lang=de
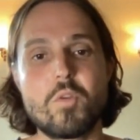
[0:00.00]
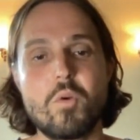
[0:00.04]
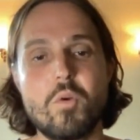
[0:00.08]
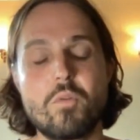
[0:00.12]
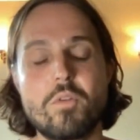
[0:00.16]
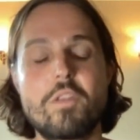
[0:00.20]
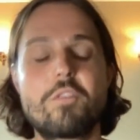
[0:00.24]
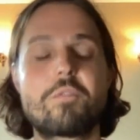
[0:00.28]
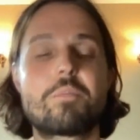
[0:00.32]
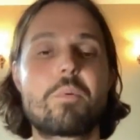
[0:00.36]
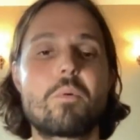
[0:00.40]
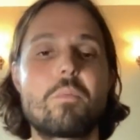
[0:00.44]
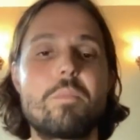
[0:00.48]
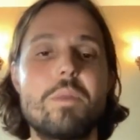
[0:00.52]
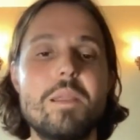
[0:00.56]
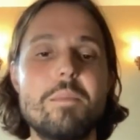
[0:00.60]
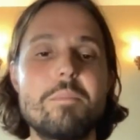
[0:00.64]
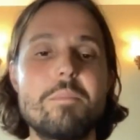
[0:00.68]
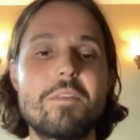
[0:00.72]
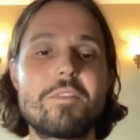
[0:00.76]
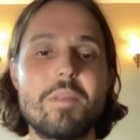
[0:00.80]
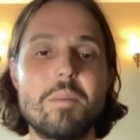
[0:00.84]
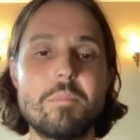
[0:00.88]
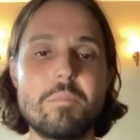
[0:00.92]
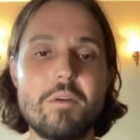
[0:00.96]
Und das
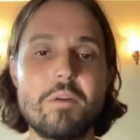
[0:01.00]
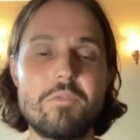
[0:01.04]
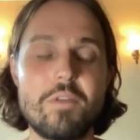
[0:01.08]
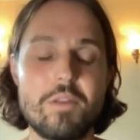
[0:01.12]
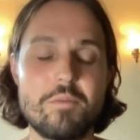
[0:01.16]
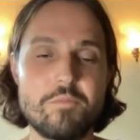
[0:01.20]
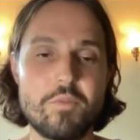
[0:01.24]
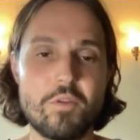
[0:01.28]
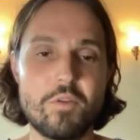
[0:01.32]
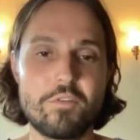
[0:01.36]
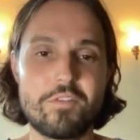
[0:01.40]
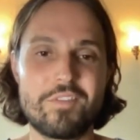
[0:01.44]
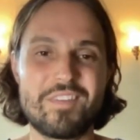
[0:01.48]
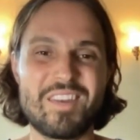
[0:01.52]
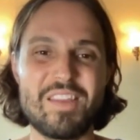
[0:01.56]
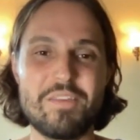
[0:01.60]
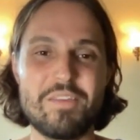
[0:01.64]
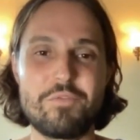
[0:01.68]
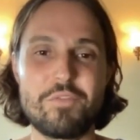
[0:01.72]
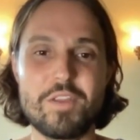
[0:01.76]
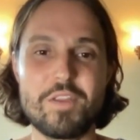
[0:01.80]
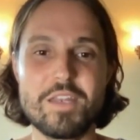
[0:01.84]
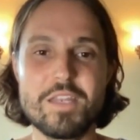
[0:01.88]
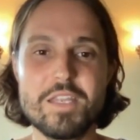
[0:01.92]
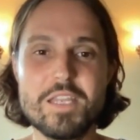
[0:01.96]
Problem ist immer, wenn wir uns
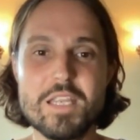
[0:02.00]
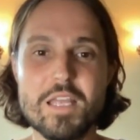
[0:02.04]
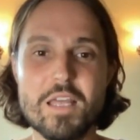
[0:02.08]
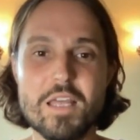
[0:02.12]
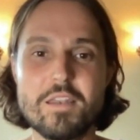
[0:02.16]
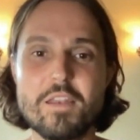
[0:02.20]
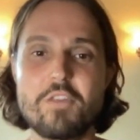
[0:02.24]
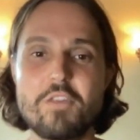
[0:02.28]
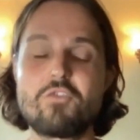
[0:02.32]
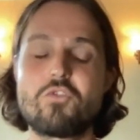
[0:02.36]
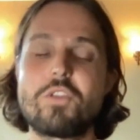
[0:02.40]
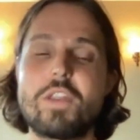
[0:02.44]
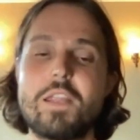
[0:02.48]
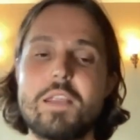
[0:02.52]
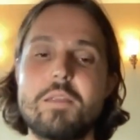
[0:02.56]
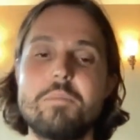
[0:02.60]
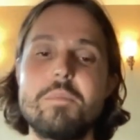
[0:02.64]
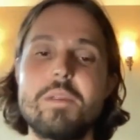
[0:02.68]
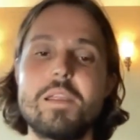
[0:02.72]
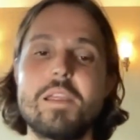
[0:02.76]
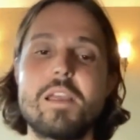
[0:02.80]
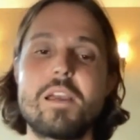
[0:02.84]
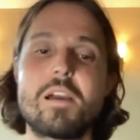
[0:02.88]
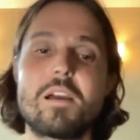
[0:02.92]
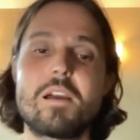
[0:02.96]
definieren, dann stecken
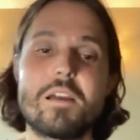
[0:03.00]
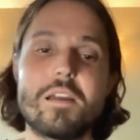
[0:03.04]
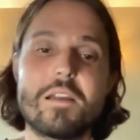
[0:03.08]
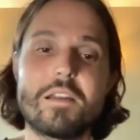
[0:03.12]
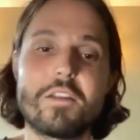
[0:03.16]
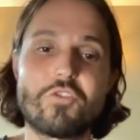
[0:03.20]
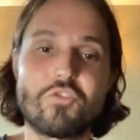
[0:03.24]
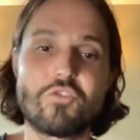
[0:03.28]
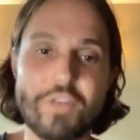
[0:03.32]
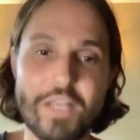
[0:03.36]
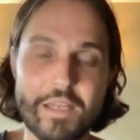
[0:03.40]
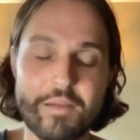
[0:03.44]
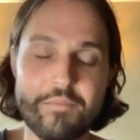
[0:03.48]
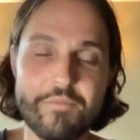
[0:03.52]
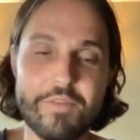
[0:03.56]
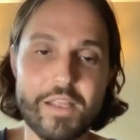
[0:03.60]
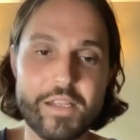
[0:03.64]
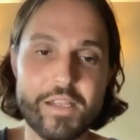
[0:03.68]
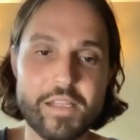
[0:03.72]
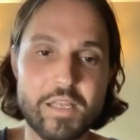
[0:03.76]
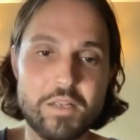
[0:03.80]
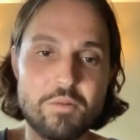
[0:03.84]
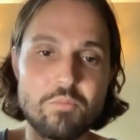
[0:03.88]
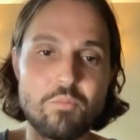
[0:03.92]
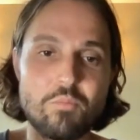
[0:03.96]
wir, stecken
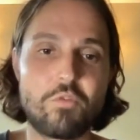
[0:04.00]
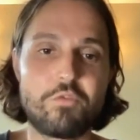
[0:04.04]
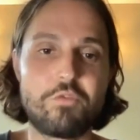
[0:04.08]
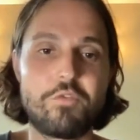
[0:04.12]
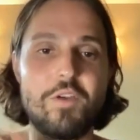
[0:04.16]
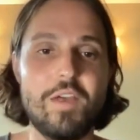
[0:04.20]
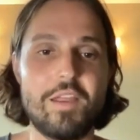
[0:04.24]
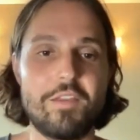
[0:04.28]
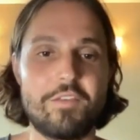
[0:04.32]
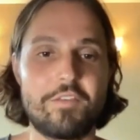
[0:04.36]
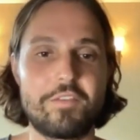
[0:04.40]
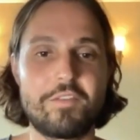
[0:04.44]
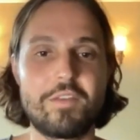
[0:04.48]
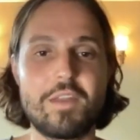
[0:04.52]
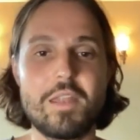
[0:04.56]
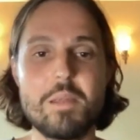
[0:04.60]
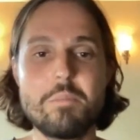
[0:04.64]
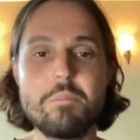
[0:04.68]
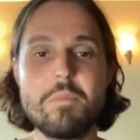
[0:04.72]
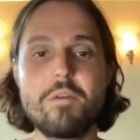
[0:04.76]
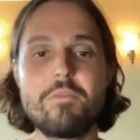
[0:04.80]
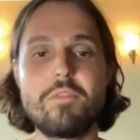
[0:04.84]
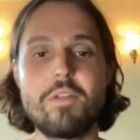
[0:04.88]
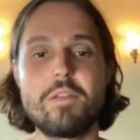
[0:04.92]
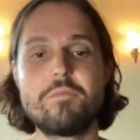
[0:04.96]
wir irgendwo fest.
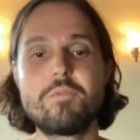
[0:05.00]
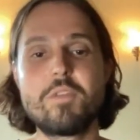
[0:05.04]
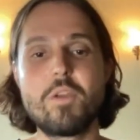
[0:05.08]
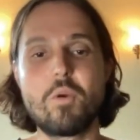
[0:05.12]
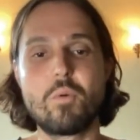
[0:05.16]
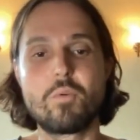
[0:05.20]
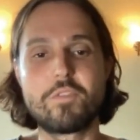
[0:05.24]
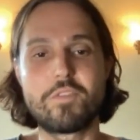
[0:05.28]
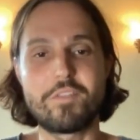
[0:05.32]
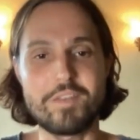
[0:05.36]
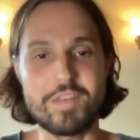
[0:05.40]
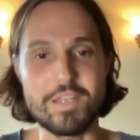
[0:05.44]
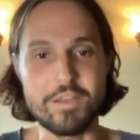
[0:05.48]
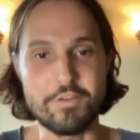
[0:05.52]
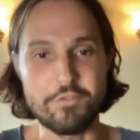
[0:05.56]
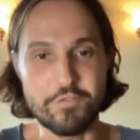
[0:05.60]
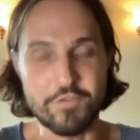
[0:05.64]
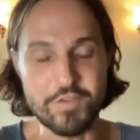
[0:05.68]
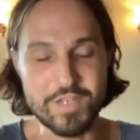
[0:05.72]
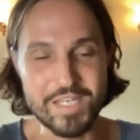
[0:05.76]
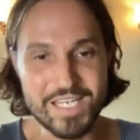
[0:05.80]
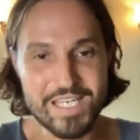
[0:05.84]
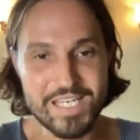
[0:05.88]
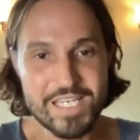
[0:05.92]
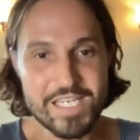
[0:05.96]
Immer wenn wir uns
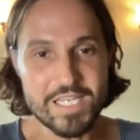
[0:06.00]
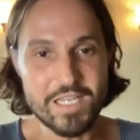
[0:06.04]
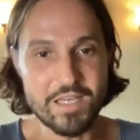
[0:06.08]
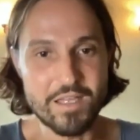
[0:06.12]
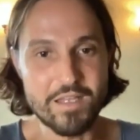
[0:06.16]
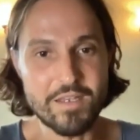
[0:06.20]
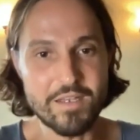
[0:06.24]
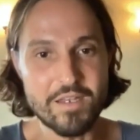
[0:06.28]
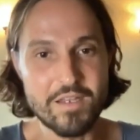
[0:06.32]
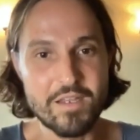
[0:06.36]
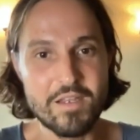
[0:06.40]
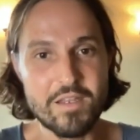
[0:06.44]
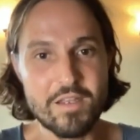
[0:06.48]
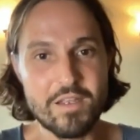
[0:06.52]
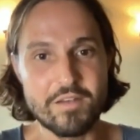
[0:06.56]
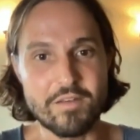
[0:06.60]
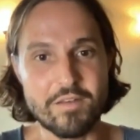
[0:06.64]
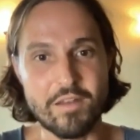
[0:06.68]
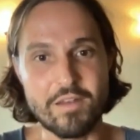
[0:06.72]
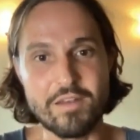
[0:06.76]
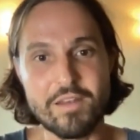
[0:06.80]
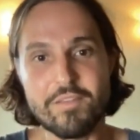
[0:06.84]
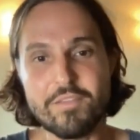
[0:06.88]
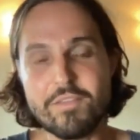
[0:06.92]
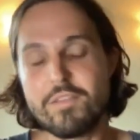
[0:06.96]
definieren,
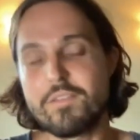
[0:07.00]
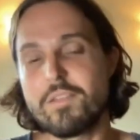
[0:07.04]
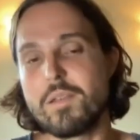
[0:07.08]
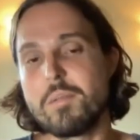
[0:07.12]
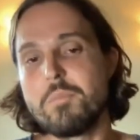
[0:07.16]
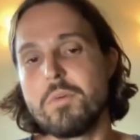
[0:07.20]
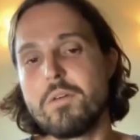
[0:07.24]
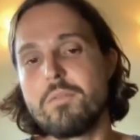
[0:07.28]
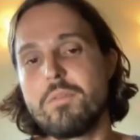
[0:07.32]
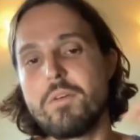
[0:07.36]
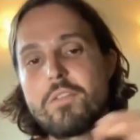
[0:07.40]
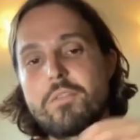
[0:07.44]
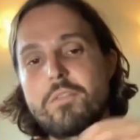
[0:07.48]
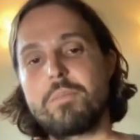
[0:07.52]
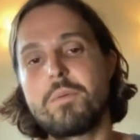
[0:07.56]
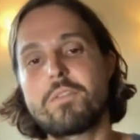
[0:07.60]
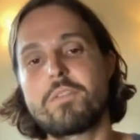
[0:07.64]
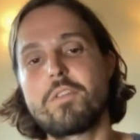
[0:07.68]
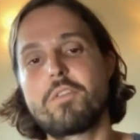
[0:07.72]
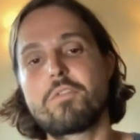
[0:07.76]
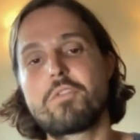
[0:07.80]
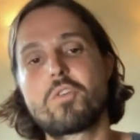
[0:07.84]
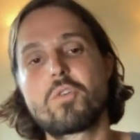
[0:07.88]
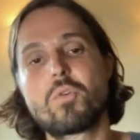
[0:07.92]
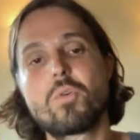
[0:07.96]
dann ist es immer was,
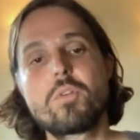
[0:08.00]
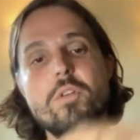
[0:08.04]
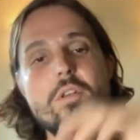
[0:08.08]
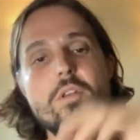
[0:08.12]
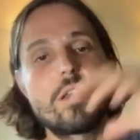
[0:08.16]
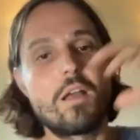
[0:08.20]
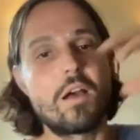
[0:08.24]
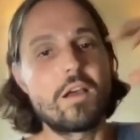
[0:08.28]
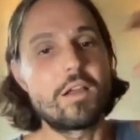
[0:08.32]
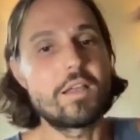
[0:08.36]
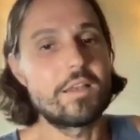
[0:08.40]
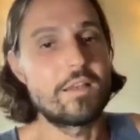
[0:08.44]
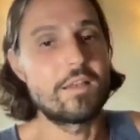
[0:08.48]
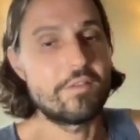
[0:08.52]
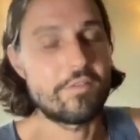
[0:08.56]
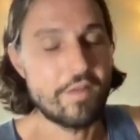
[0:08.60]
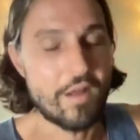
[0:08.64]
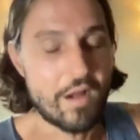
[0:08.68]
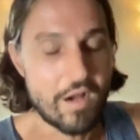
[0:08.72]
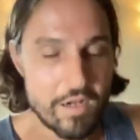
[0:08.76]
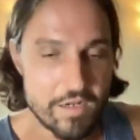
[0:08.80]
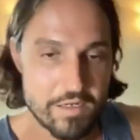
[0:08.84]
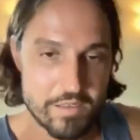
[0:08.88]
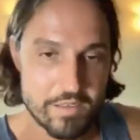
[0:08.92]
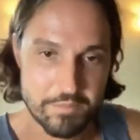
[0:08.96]
was auf Grundlage
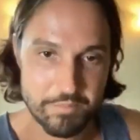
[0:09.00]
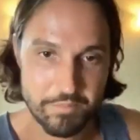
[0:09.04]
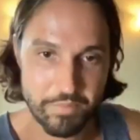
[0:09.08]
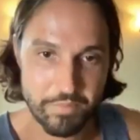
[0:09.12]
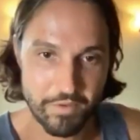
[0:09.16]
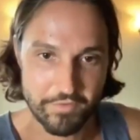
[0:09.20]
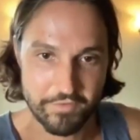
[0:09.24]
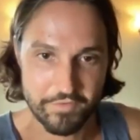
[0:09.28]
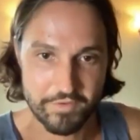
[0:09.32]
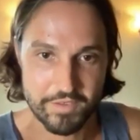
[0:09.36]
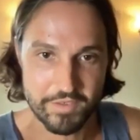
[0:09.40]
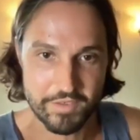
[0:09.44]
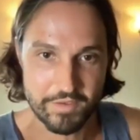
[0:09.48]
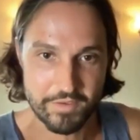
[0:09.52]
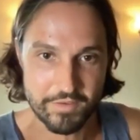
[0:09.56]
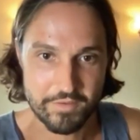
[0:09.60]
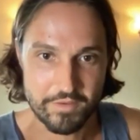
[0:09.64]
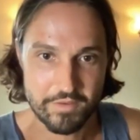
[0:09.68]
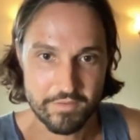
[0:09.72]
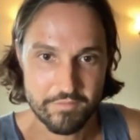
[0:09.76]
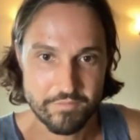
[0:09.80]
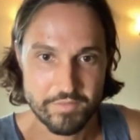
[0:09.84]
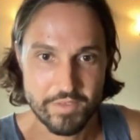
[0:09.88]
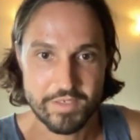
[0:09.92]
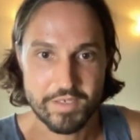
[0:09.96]
des Alten passiert.
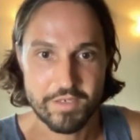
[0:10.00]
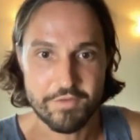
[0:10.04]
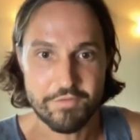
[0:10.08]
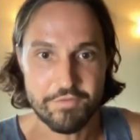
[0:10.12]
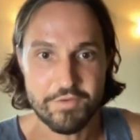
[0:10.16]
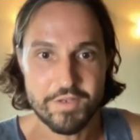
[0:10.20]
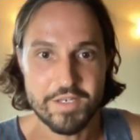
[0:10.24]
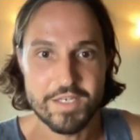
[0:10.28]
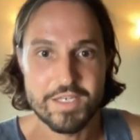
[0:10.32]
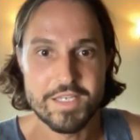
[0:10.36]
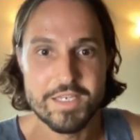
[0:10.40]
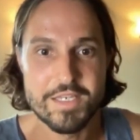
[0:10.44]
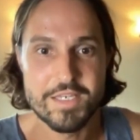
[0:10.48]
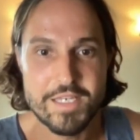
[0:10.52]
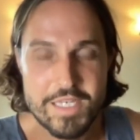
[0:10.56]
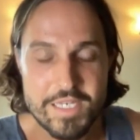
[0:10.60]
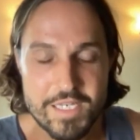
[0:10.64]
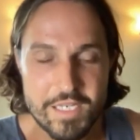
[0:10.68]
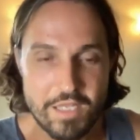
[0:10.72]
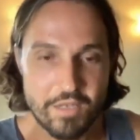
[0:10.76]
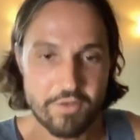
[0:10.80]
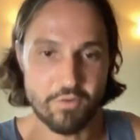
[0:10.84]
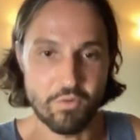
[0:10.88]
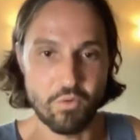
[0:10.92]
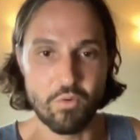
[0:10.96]
Wir
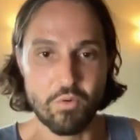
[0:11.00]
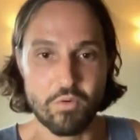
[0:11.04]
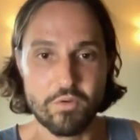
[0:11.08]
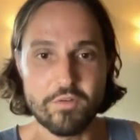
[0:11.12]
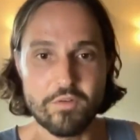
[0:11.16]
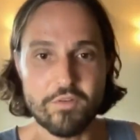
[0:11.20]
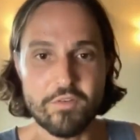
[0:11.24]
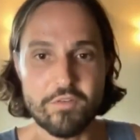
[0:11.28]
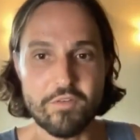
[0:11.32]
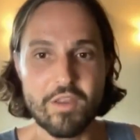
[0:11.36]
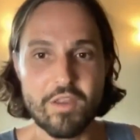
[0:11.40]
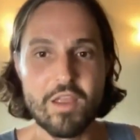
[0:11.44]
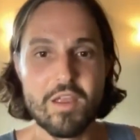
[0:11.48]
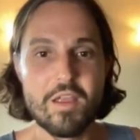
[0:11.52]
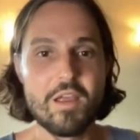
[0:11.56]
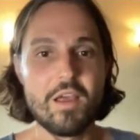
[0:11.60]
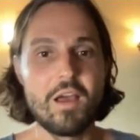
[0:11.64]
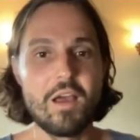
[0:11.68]
definieren uns